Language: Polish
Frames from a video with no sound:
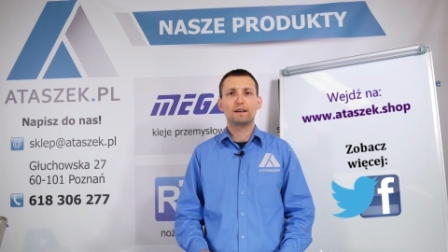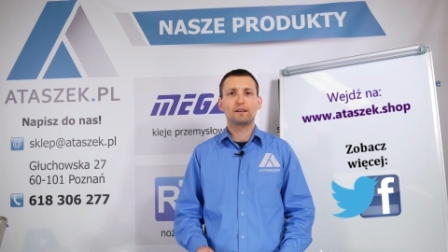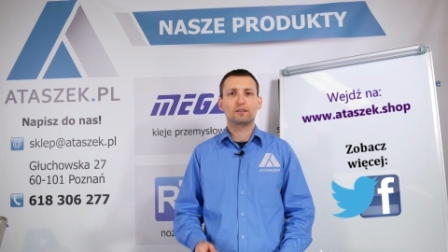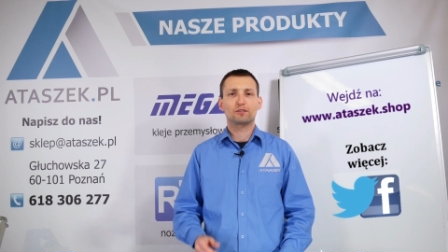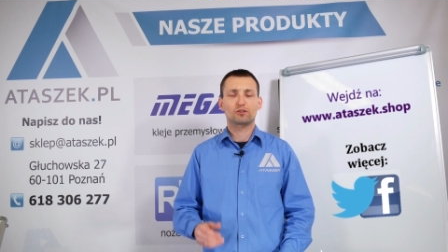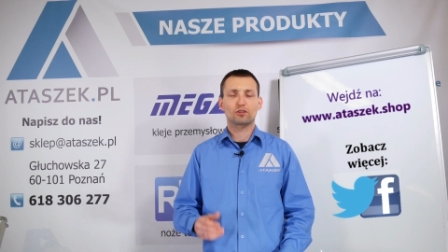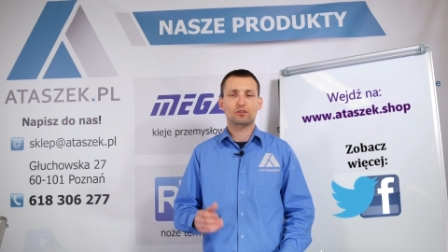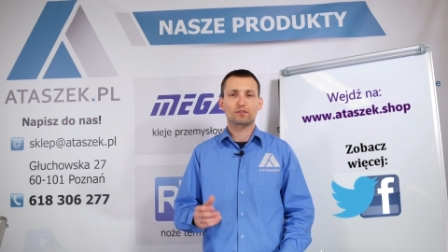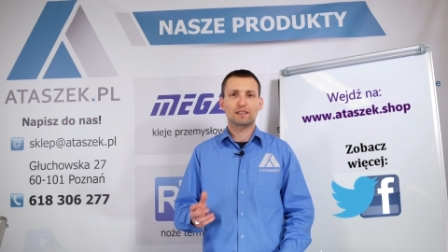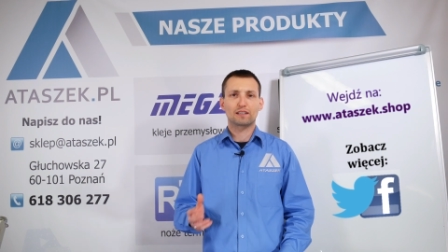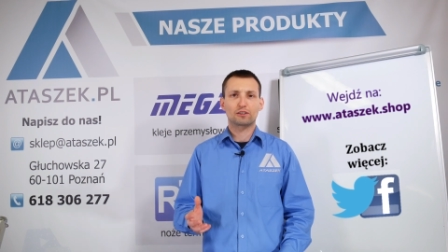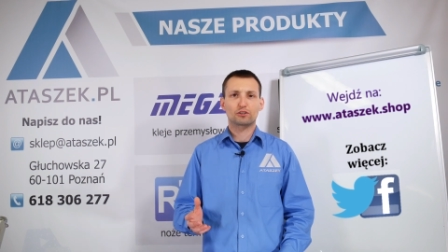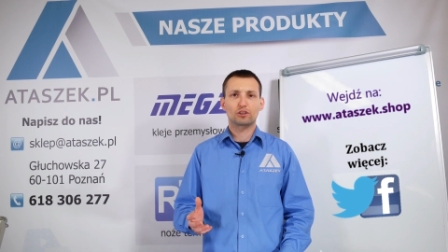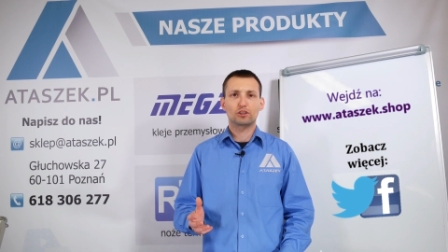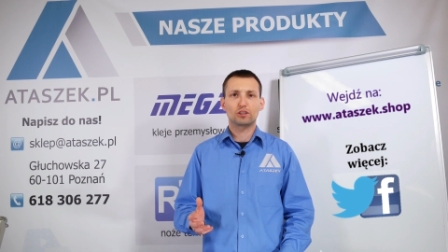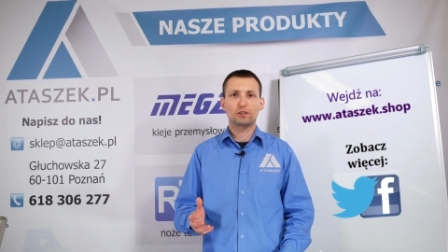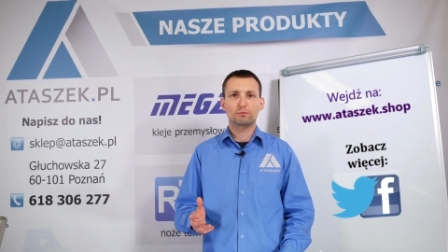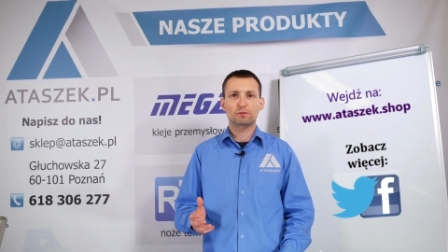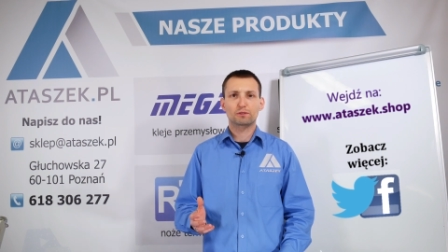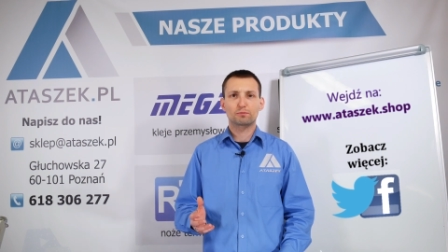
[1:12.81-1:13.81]
z
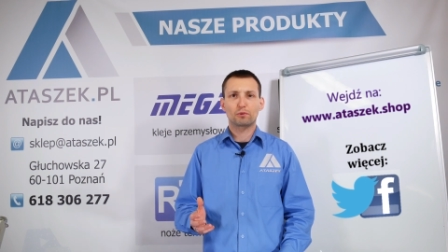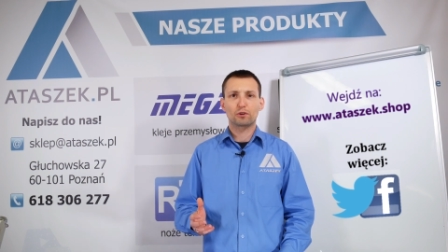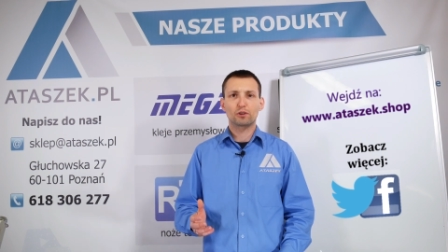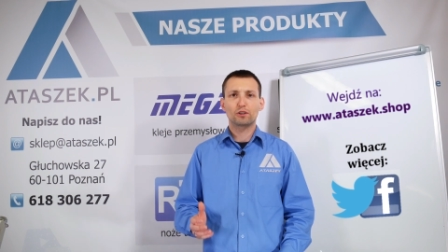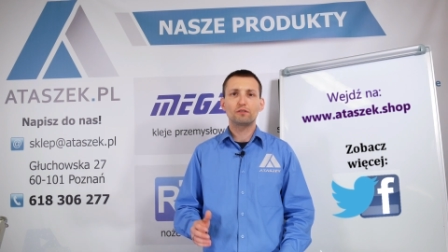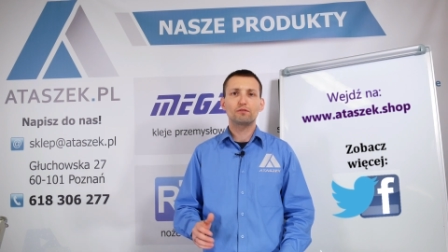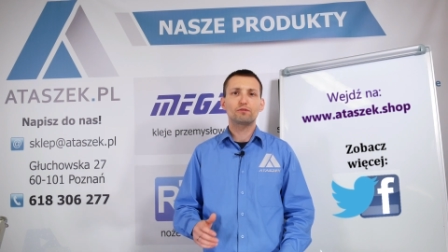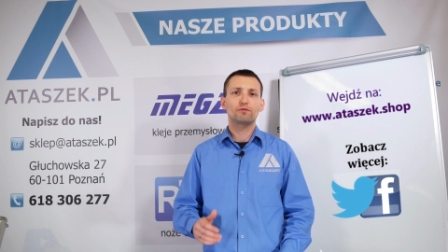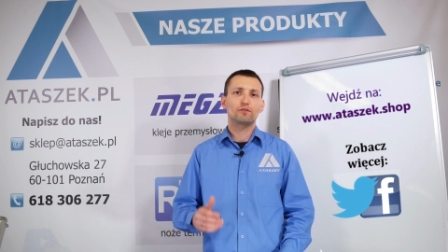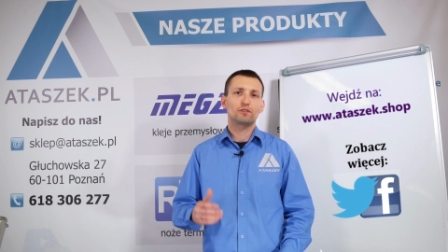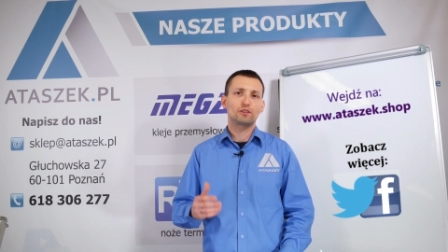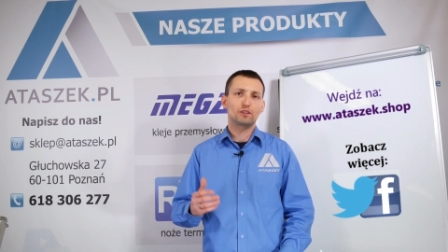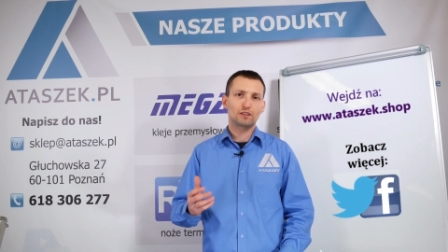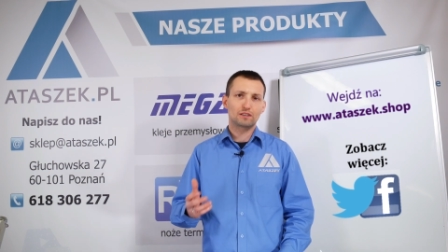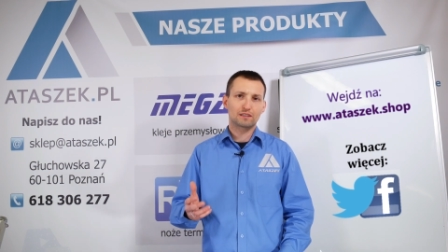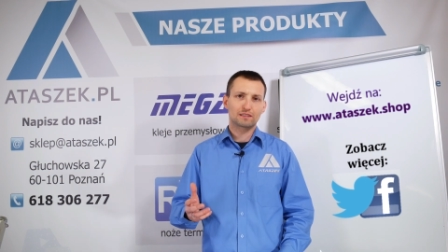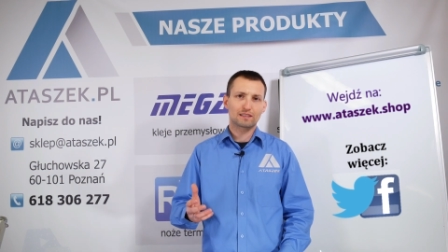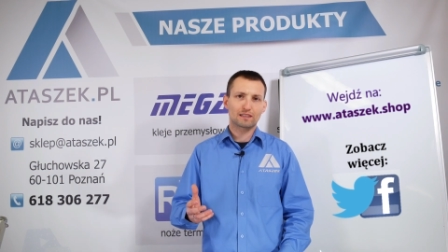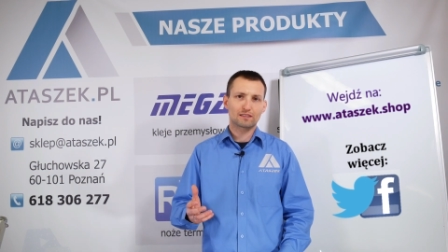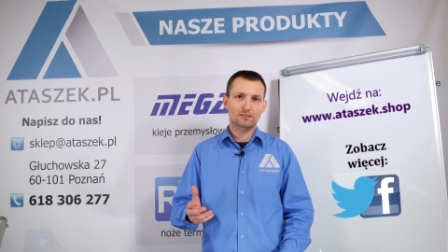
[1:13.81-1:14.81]
oznaczeniem spoiw i
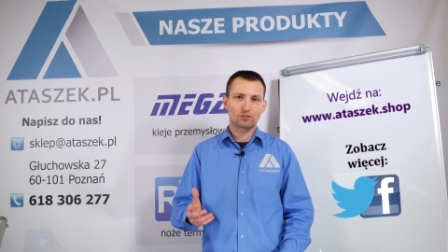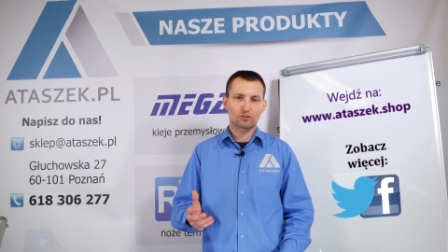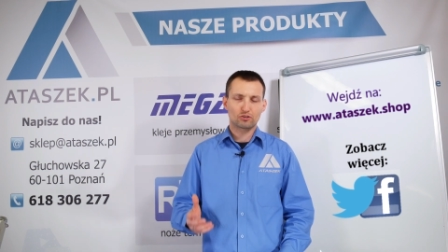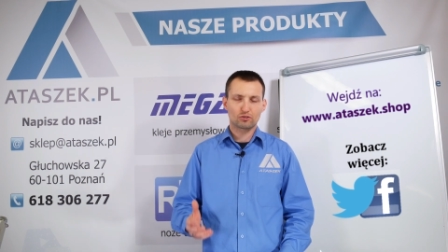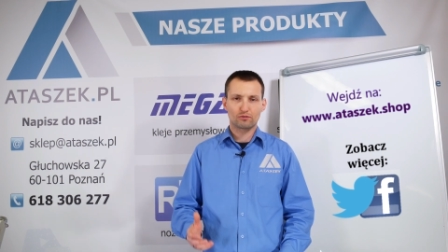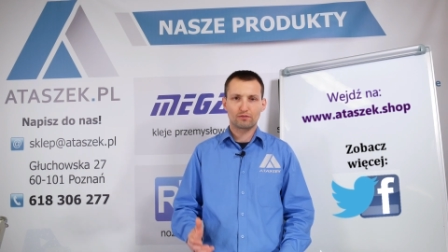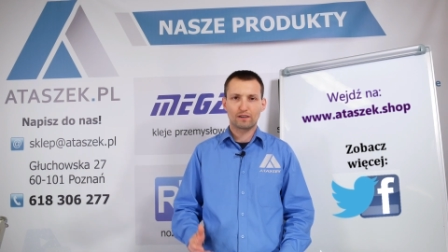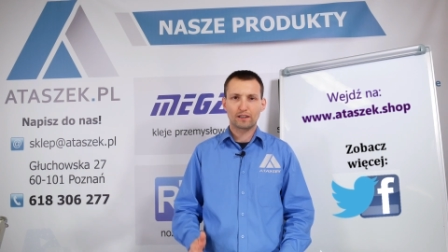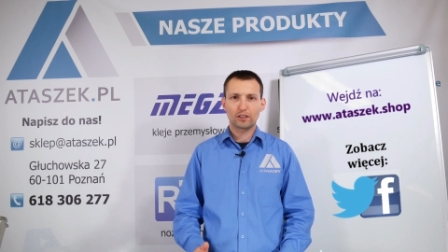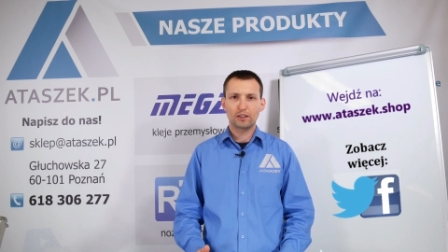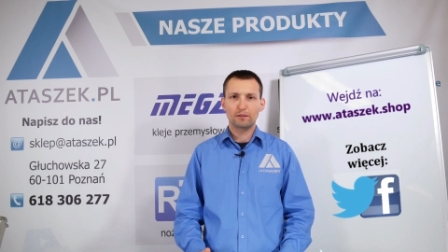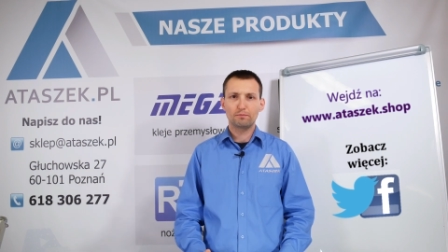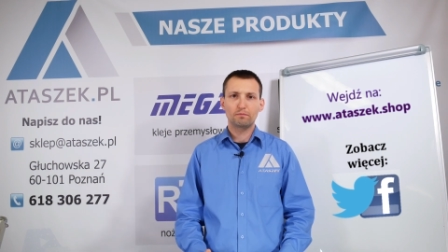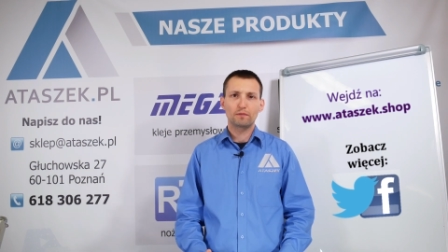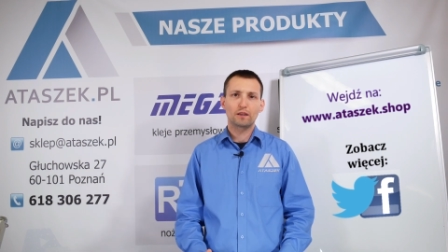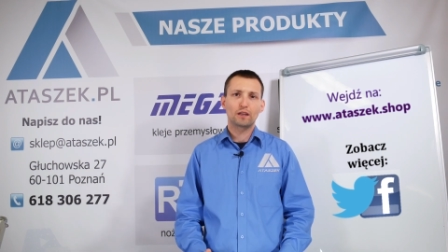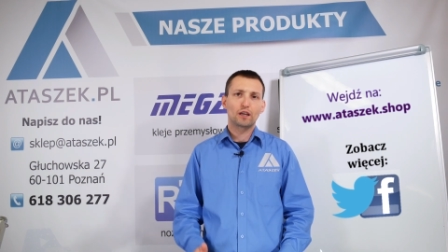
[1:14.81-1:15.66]
ich zastosowaniem.